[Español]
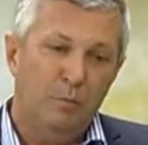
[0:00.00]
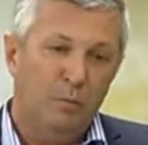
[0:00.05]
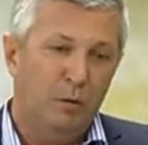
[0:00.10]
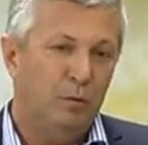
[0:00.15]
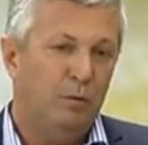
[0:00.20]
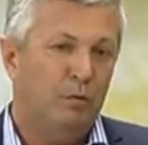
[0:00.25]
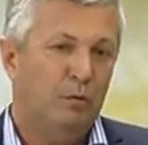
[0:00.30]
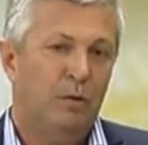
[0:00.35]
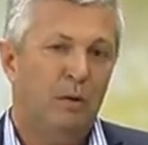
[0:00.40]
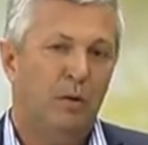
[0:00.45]

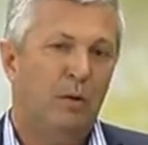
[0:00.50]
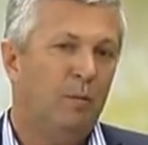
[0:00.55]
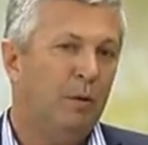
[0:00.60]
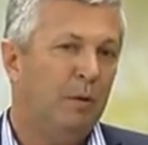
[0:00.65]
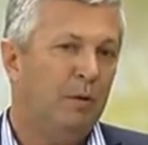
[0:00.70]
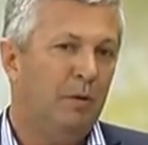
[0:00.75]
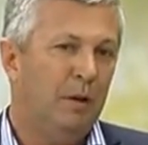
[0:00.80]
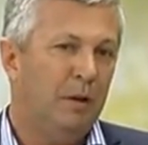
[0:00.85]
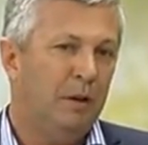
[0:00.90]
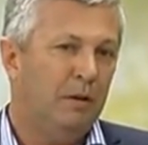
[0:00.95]
productos
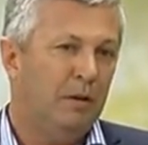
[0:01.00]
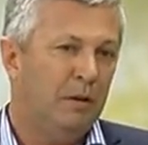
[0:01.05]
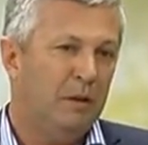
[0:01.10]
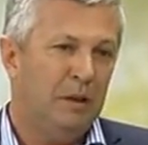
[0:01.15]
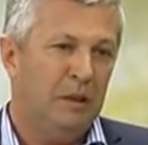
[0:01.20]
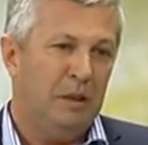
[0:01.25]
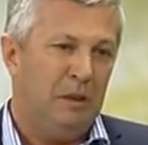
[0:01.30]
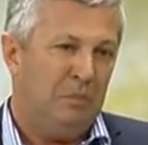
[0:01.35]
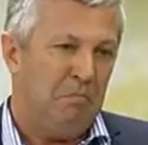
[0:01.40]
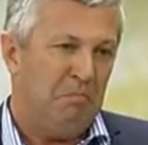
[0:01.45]
agropecuarios
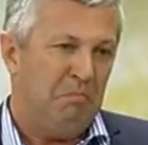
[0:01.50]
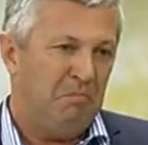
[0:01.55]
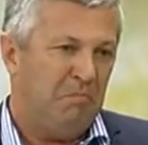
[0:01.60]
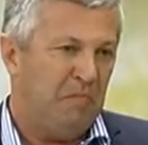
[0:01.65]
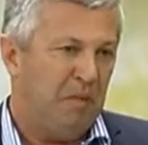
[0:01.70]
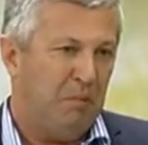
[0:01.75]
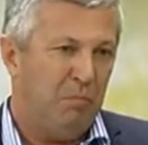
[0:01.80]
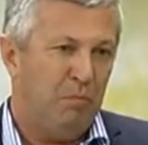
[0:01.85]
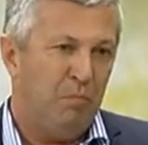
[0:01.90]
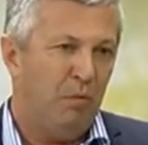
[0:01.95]
de,
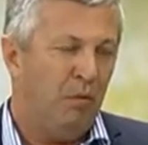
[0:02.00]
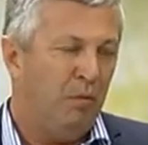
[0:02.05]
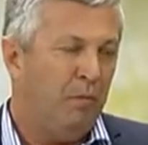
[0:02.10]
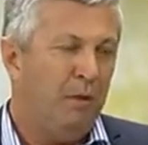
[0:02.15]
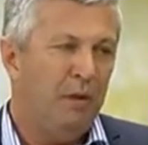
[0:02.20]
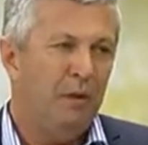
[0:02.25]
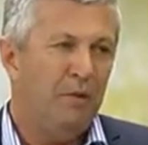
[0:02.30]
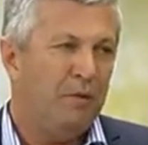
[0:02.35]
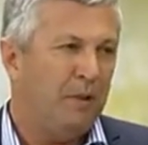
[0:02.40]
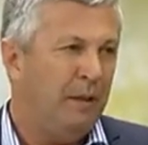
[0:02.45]
por lo
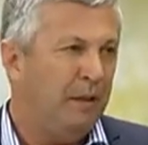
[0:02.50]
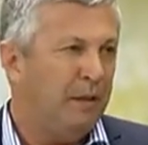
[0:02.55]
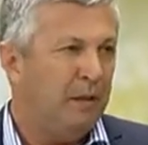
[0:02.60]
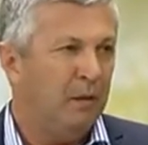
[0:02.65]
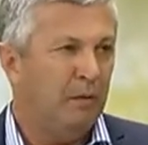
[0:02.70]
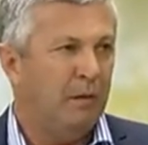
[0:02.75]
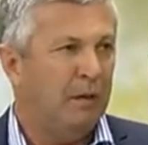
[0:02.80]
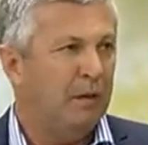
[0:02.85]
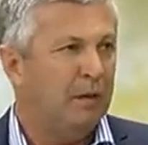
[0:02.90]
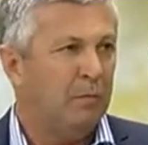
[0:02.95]
menos
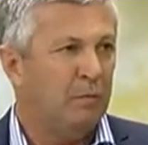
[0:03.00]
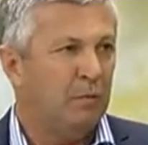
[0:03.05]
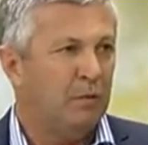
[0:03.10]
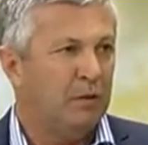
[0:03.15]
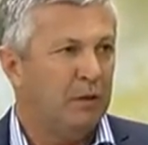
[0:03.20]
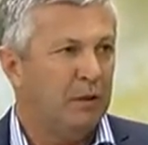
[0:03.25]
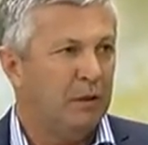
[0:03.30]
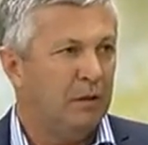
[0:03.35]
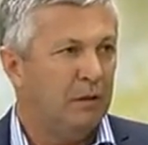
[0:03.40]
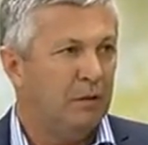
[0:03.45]

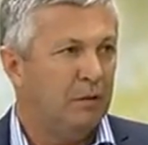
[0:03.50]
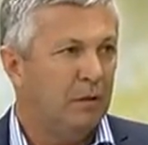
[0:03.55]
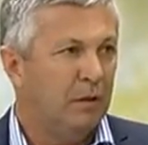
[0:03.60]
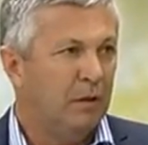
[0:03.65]
30-40%.